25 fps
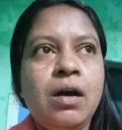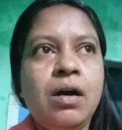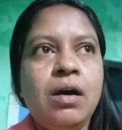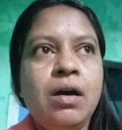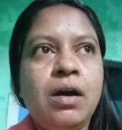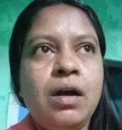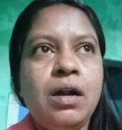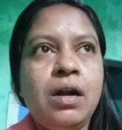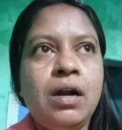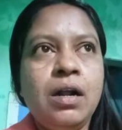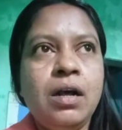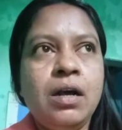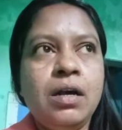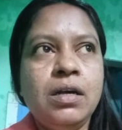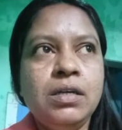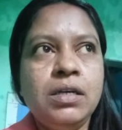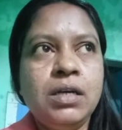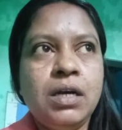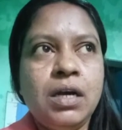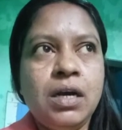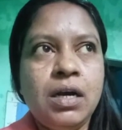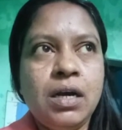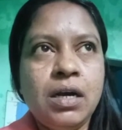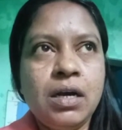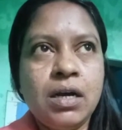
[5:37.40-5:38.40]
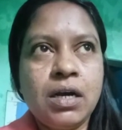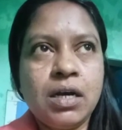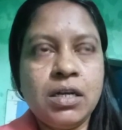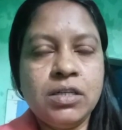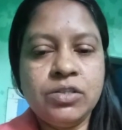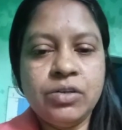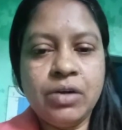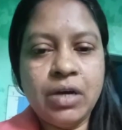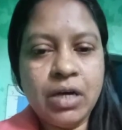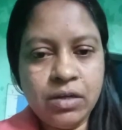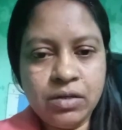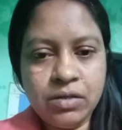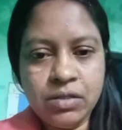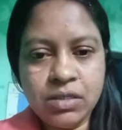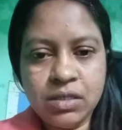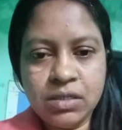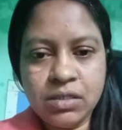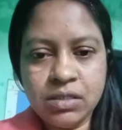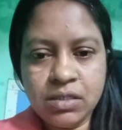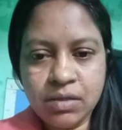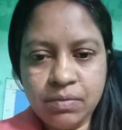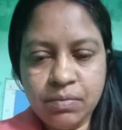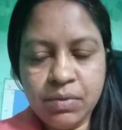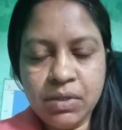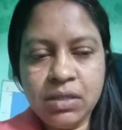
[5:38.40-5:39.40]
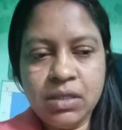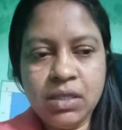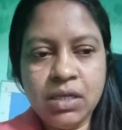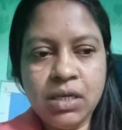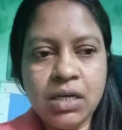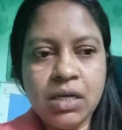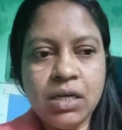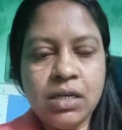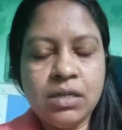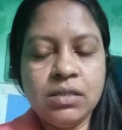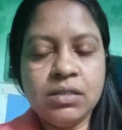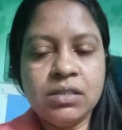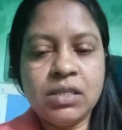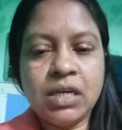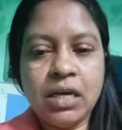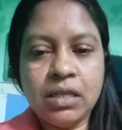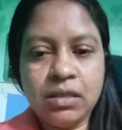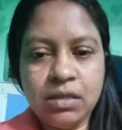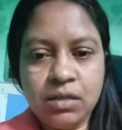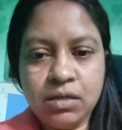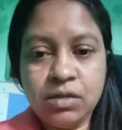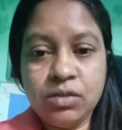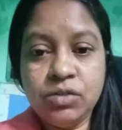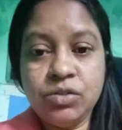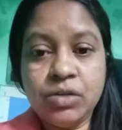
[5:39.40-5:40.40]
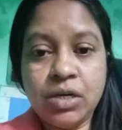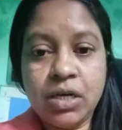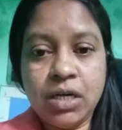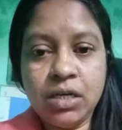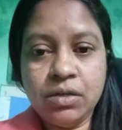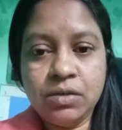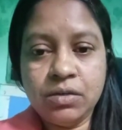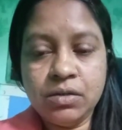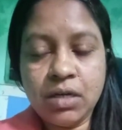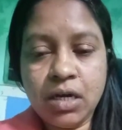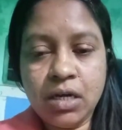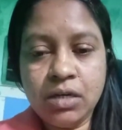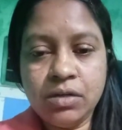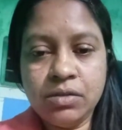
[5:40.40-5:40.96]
और यहाँ का जो आयोजन समिति है छात्र जो आयो,